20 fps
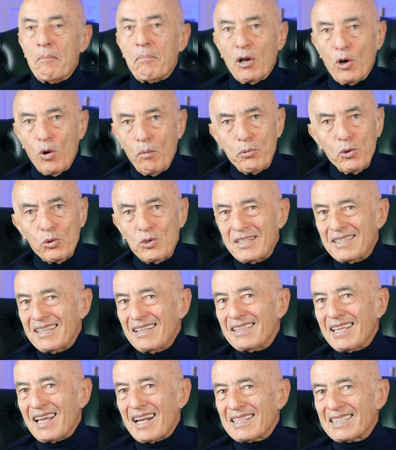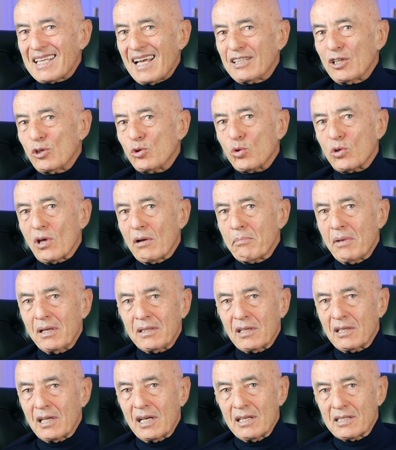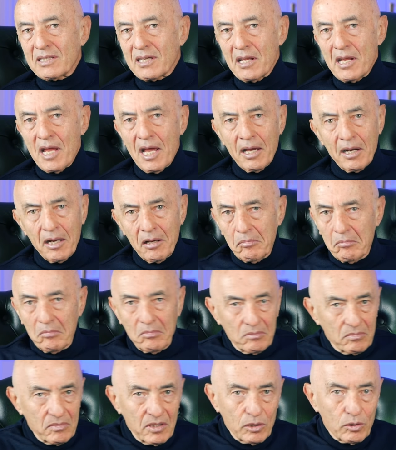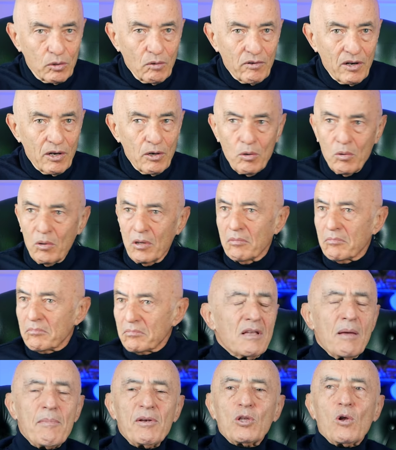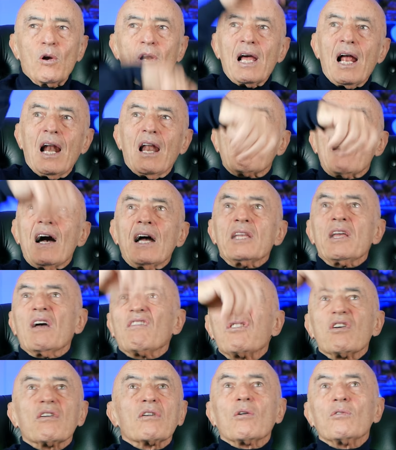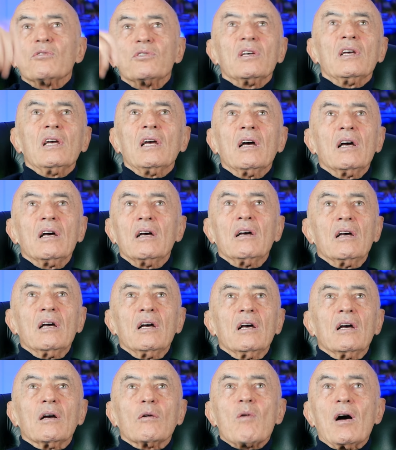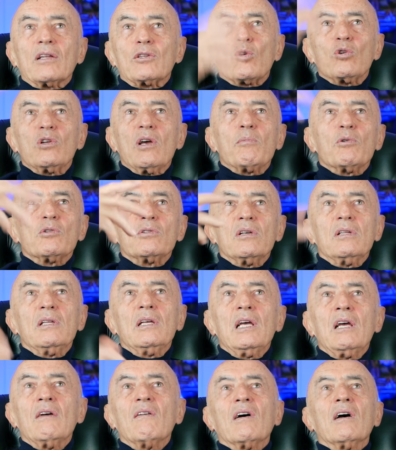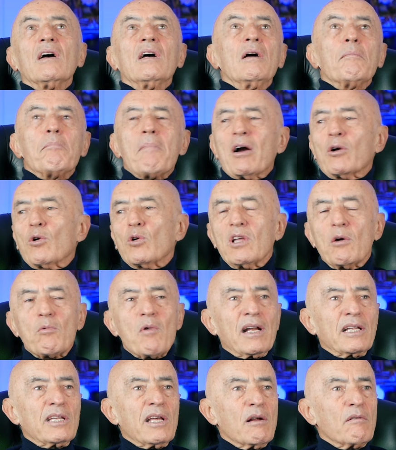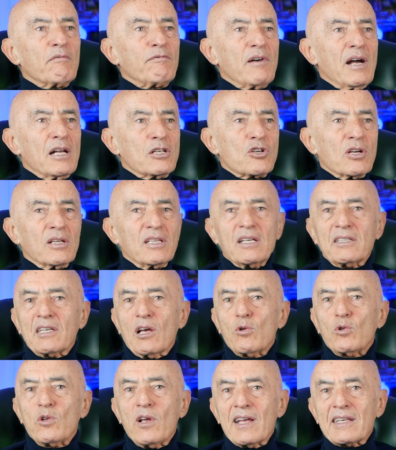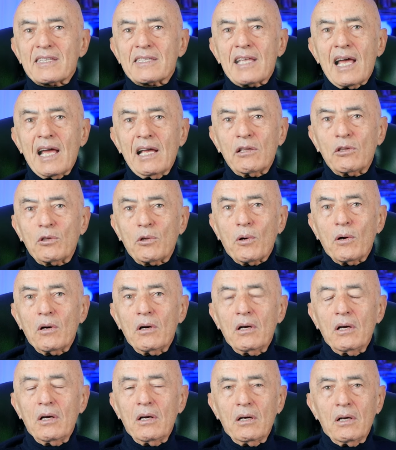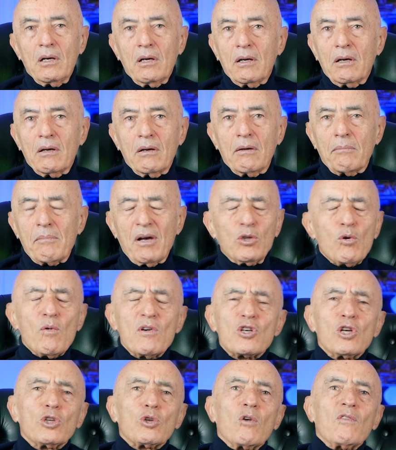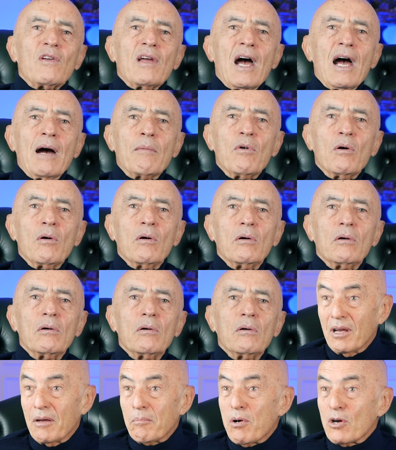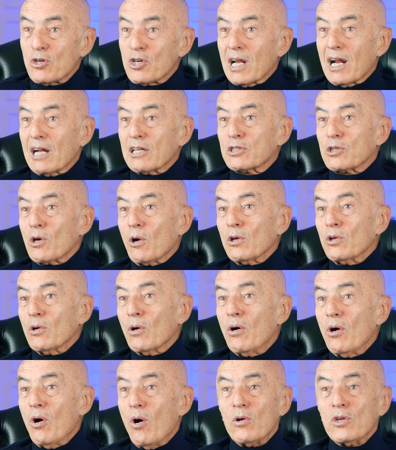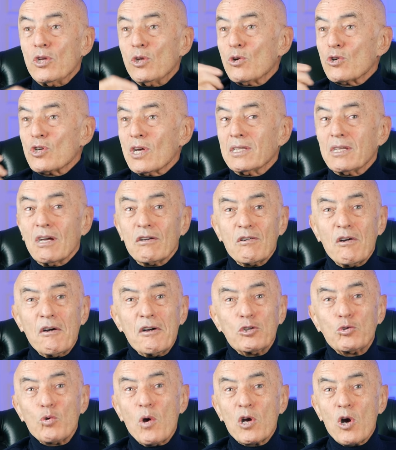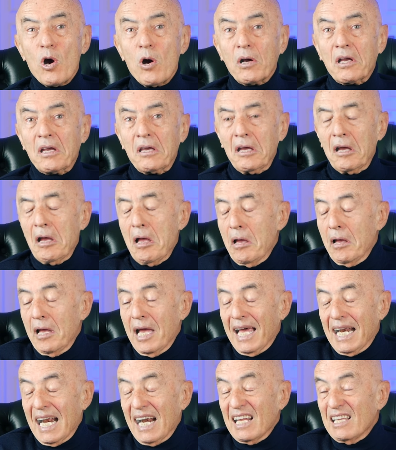per lo più disinteressati totalmente dall'insegnare, detto fra noi. Se mettono lì alla lavagna, c'è così, quattro diapositive, manco te guardano in faccia, te salutano a stento. Ma dove ci troviamo? Poi c'era il solito, ogni docente aveva i suoi cocchi, era